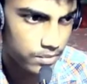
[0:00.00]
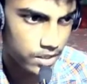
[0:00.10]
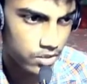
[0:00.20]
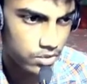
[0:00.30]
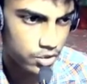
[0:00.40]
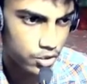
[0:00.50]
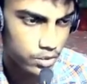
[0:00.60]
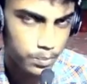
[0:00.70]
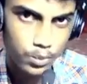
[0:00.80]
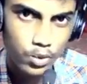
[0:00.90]
বানানোর জন্য
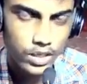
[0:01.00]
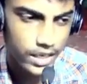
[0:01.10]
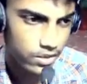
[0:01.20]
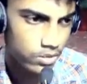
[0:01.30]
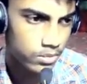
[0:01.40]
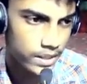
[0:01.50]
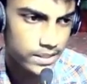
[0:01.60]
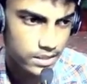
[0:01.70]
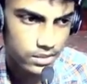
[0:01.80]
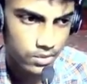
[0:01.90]
পুরো ট্রাই করবো
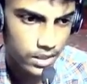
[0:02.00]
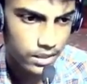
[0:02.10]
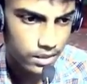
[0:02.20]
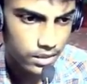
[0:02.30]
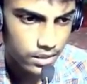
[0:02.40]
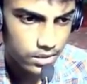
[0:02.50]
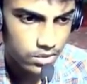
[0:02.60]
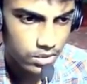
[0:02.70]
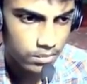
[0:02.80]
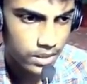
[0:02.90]
গাইজ ওকে
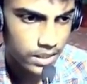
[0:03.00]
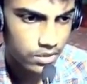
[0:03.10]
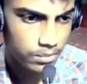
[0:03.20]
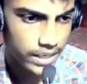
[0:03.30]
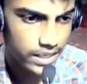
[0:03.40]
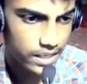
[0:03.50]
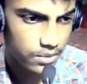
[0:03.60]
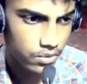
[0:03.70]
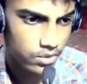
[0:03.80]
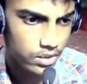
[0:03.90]
সো আমরা একটু মাইকেলকে
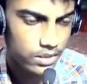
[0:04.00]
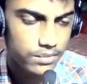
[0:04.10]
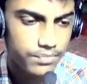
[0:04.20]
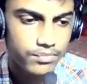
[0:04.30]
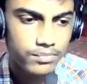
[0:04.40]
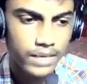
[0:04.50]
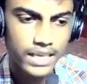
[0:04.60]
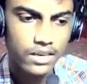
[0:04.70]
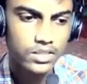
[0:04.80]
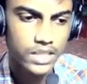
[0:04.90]
ফোন করি
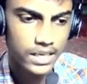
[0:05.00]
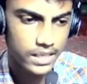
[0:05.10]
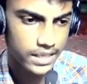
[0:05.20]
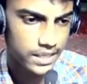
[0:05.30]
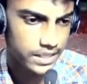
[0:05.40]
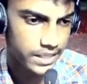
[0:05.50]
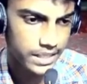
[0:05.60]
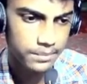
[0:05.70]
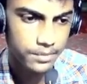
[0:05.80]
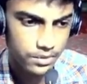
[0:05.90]
মাইকেল হচ্ছে আর একটা ক্যারেক্টার এই
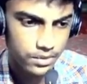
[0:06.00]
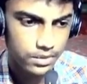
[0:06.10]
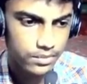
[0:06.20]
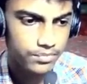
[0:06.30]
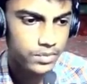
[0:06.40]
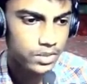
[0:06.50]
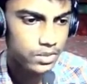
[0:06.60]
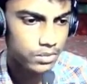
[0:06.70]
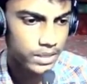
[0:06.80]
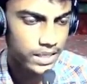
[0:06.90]
গেমের ভিতর
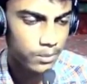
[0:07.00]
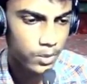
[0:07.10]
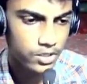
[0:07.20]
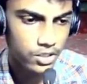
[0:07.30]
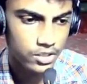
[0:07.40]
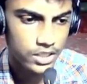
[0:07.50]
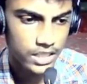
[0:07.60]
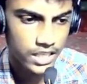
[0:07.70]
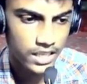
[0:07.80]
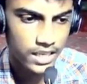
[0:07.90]
তো মাইকেল বলেছিল যে
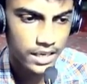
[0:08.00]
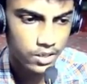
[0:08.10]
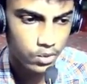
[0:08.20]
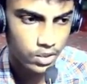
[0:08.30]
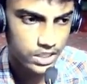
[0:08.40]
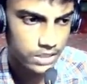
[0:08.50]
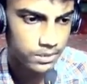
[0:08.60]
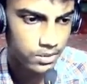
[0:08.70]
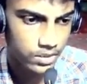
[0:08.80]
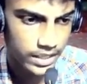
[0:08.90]
কি কাণ্ড করেছে
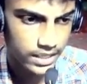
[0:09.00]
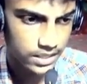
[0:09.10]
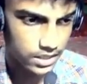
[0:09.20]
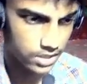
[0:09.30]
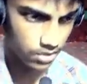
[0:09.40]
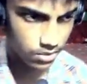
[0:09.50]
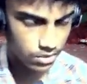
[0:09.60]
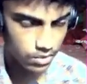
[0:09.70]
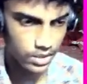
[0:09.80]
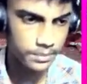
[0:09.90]
আমি ও দেখতে যাচ্ছিল
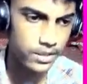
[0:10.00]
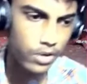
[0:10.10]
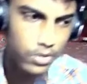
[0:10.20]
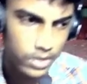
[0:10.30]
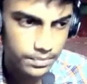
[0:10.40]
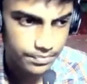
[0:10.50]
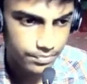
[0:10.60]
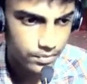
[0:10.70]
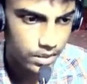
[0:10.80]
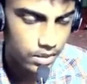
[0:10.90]
তোকে আমি কল করি
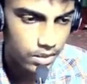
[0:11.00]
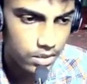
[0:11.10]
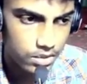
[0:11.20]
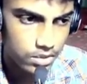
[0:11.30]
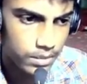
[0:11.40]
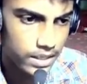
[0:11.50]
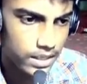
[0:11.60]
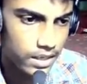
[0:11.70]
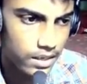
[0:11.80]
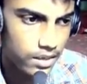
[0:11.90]
সো
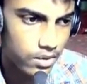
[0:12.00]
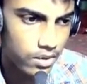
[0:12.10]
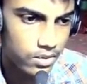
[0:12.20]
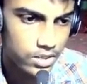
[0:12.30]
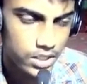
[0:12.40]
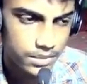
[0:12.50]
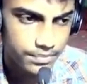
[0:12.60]
মাইকেল কল হচ্ছে